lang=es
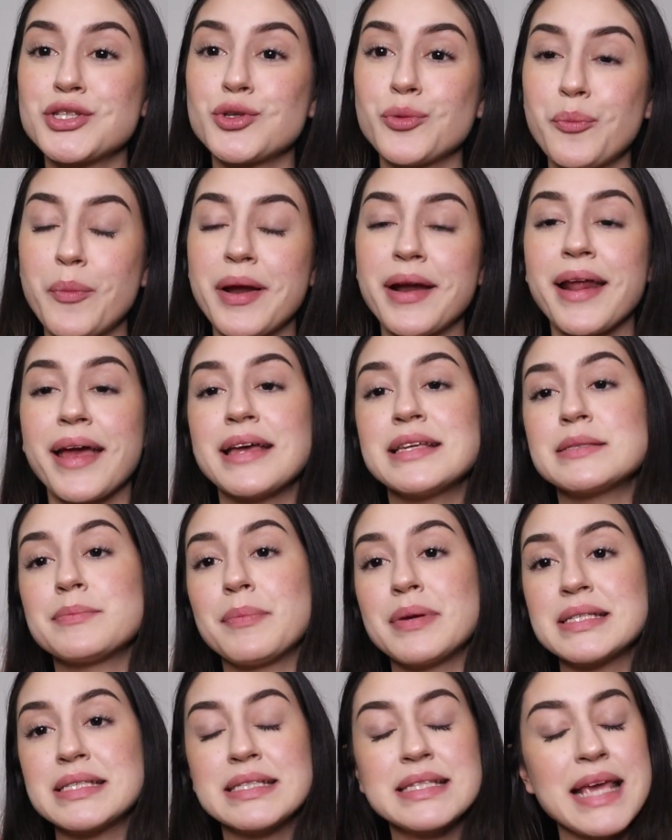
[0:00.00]
súper
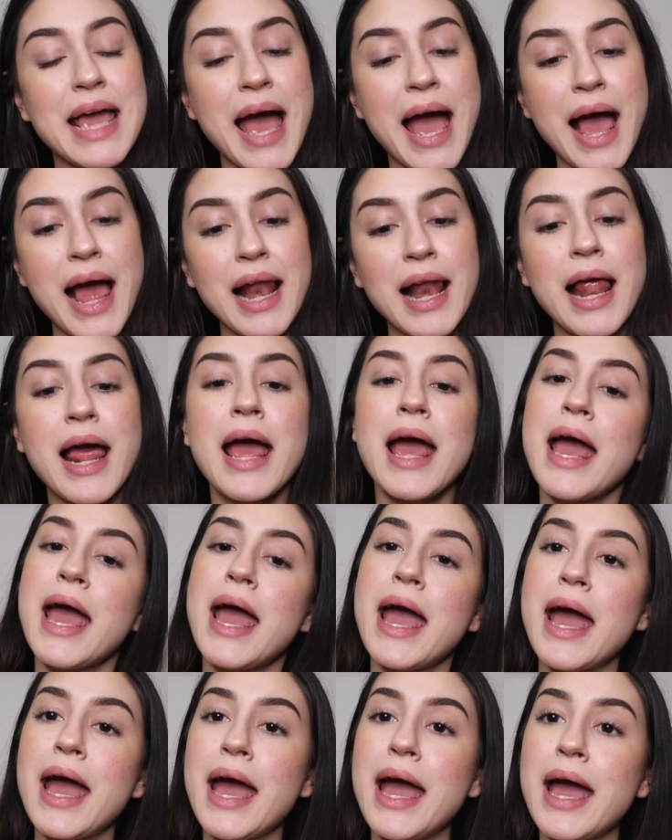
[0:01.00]
especial
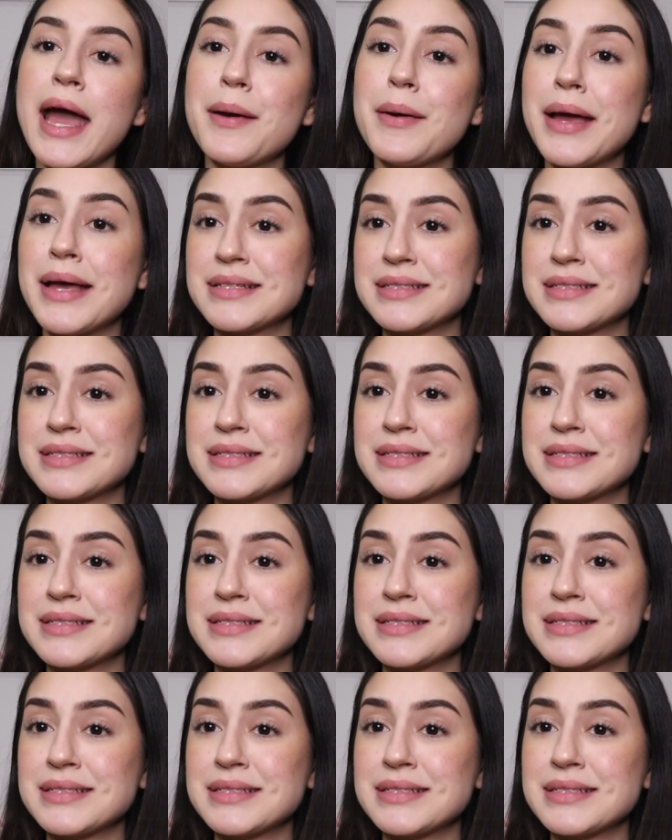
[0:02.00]
eh,